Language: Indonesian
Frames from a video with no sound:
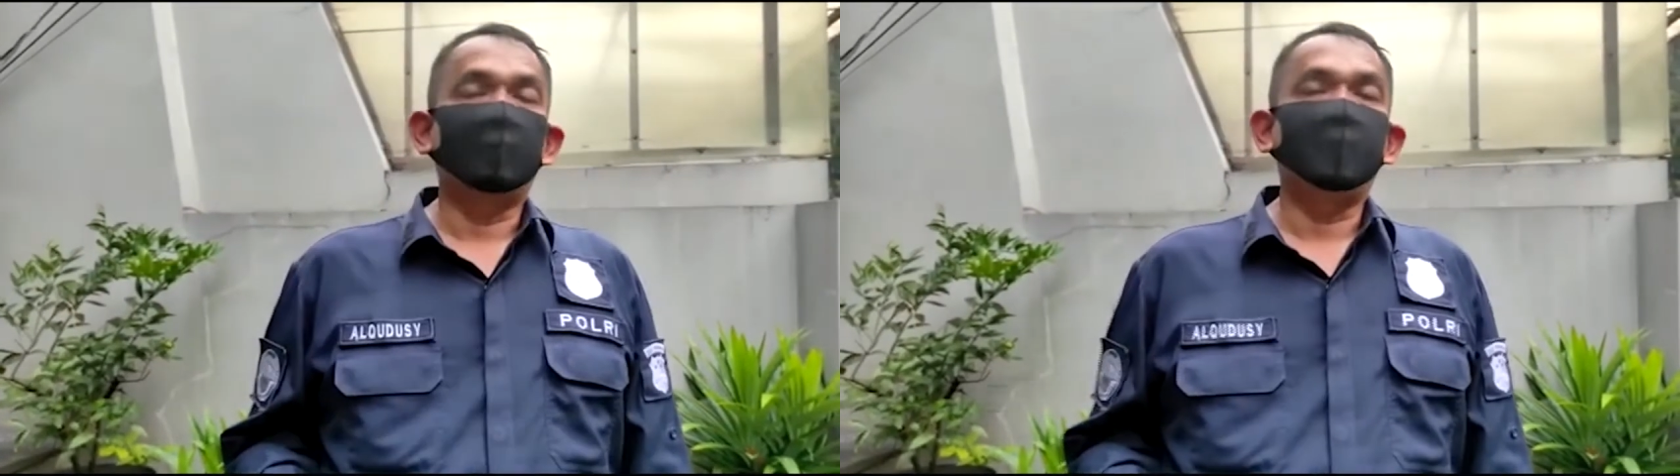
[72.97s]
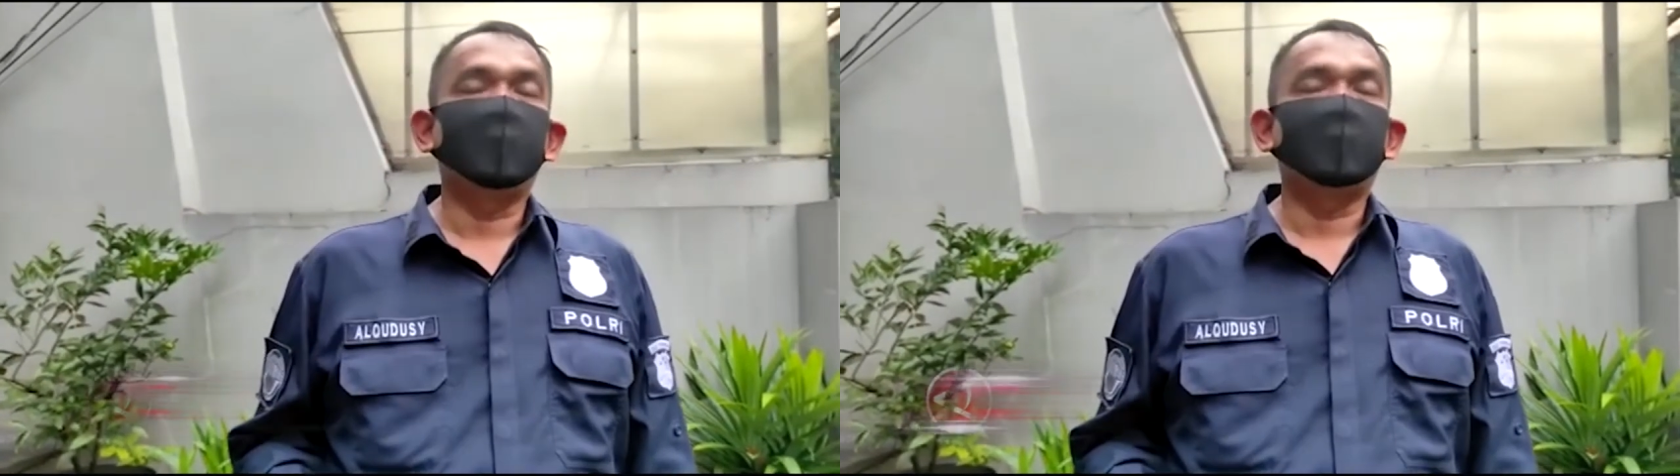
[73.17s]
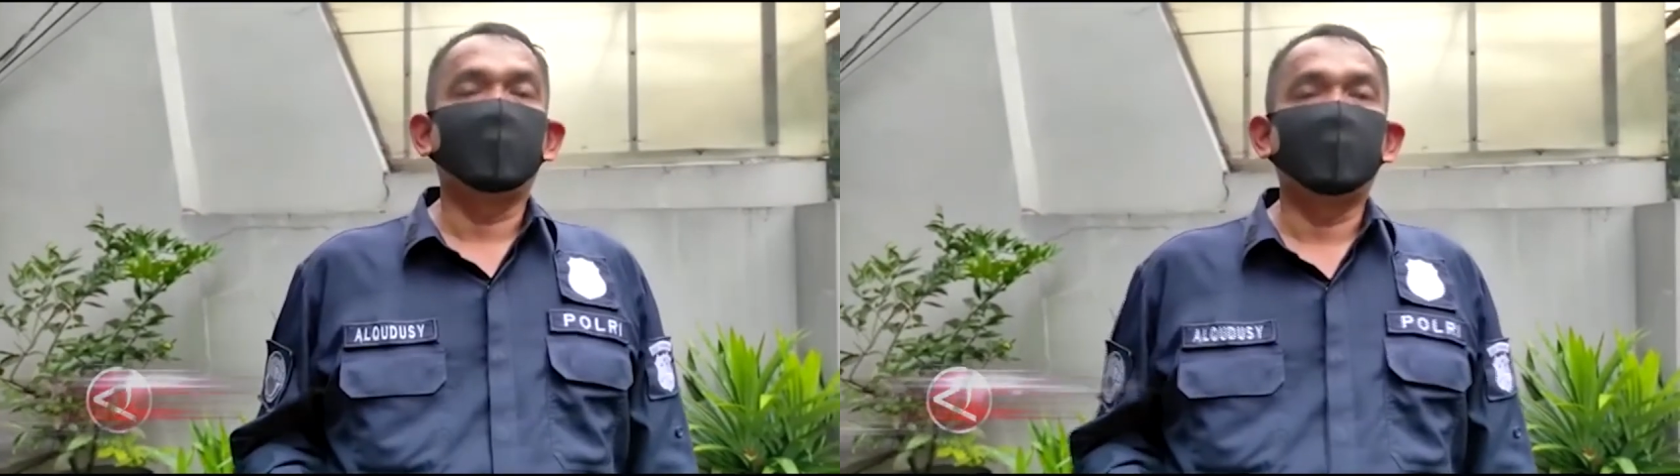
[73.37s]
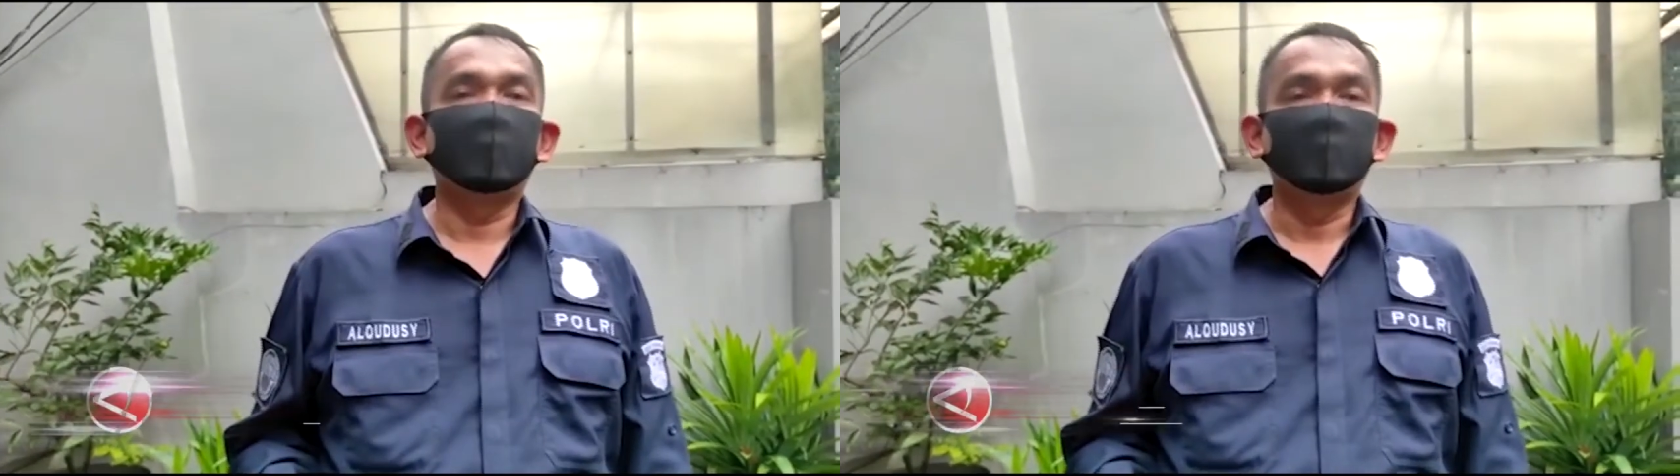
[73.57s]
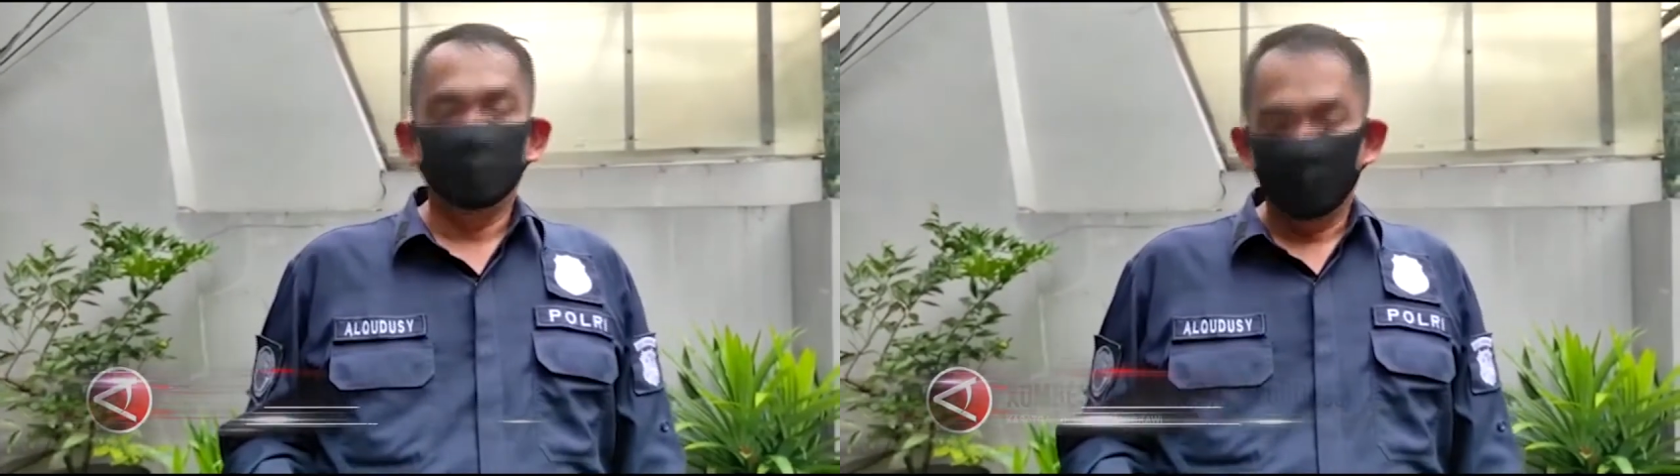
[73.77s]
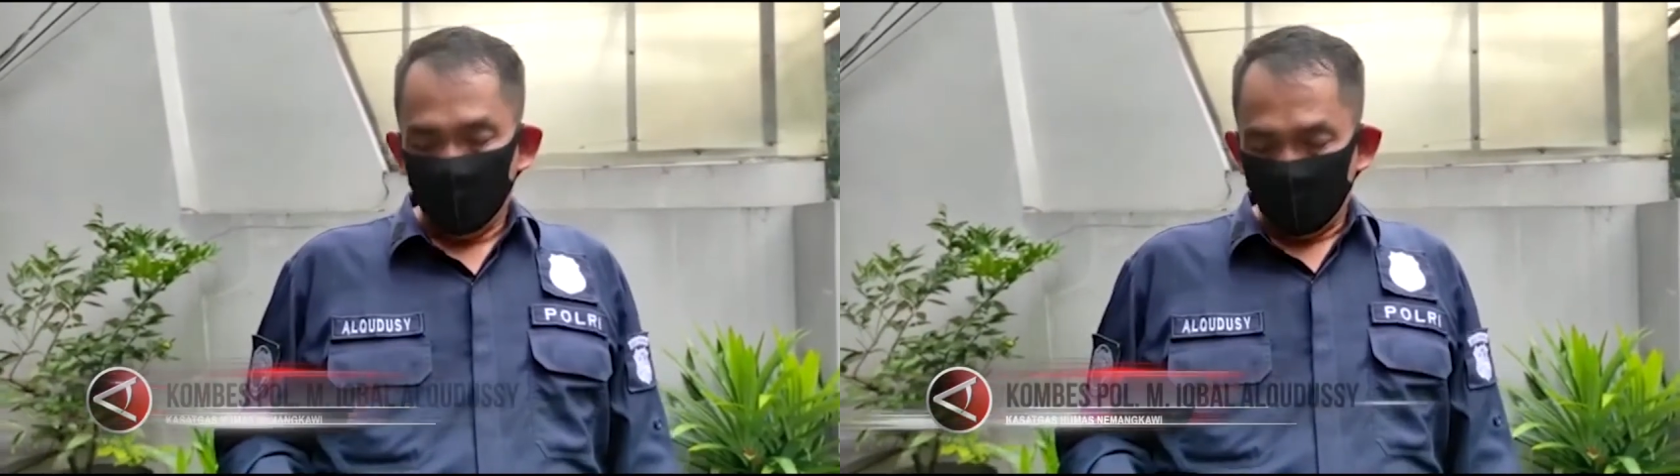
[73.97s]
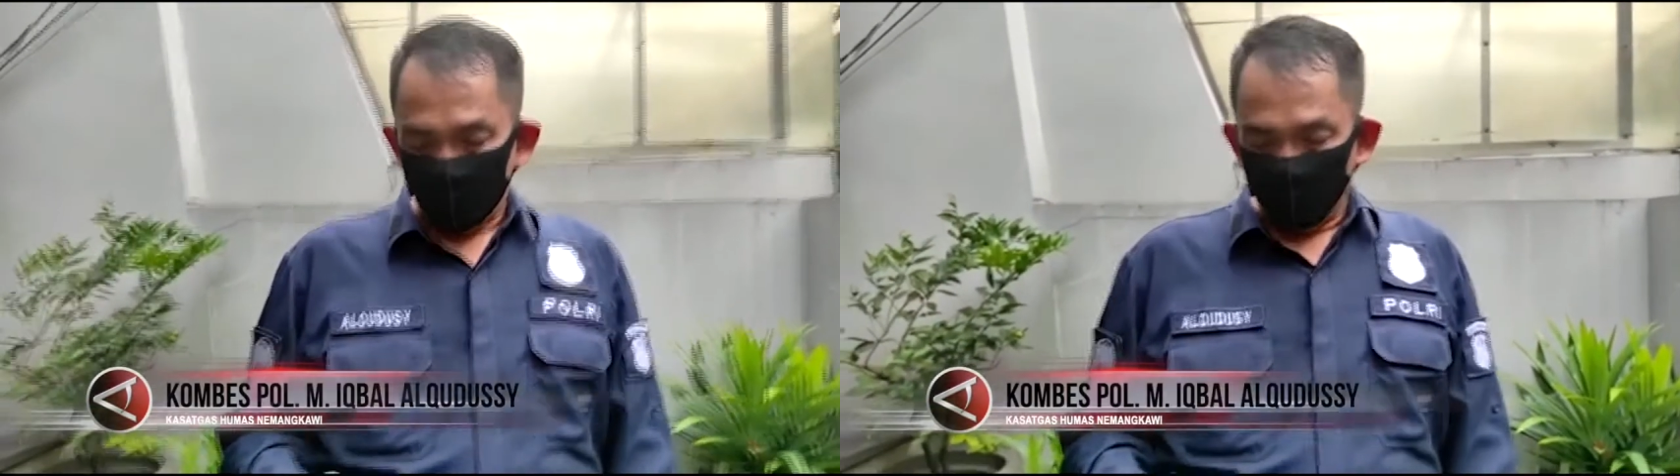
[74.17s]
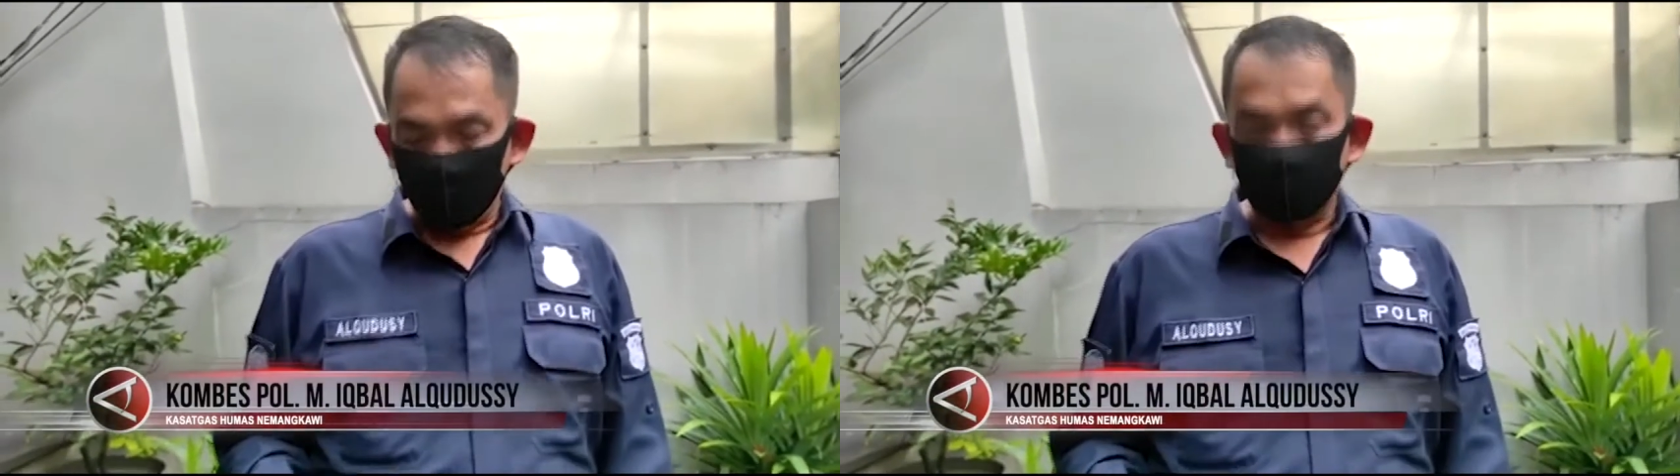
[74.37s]
kami ada
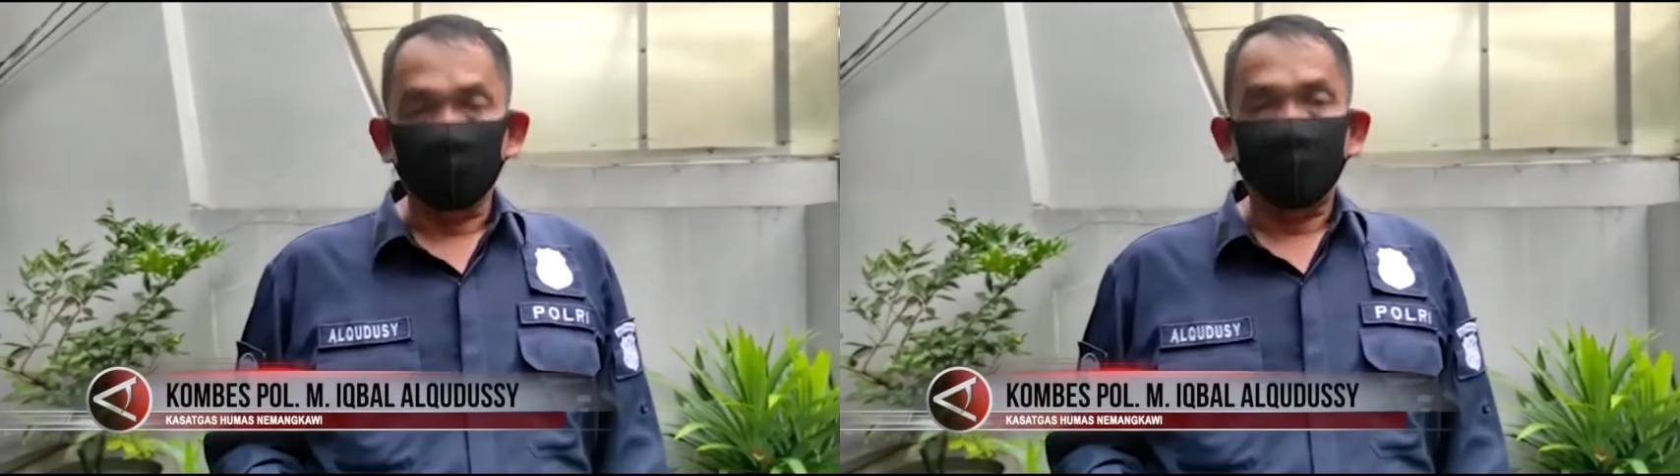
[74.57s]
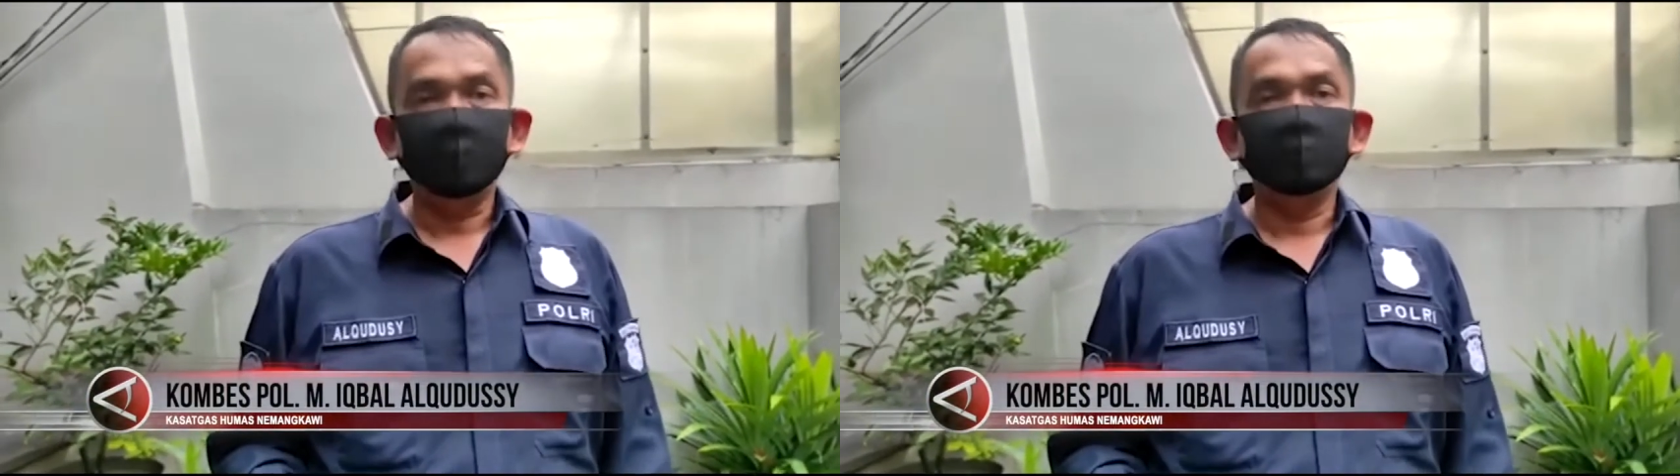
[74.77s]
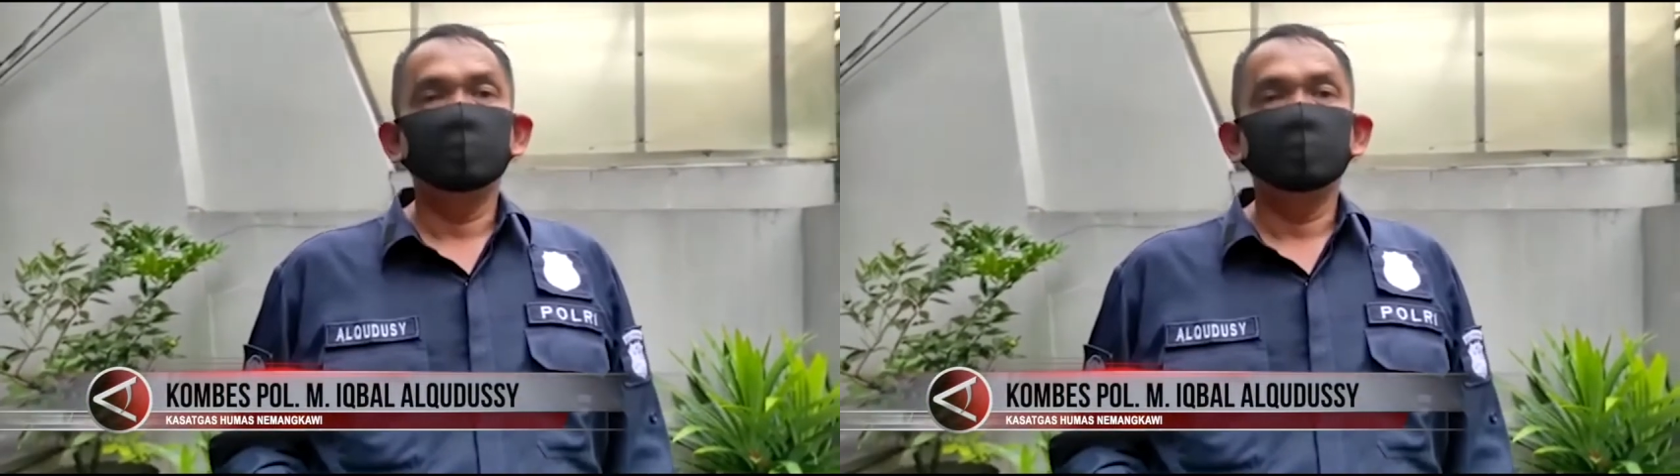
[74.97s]
9 orang.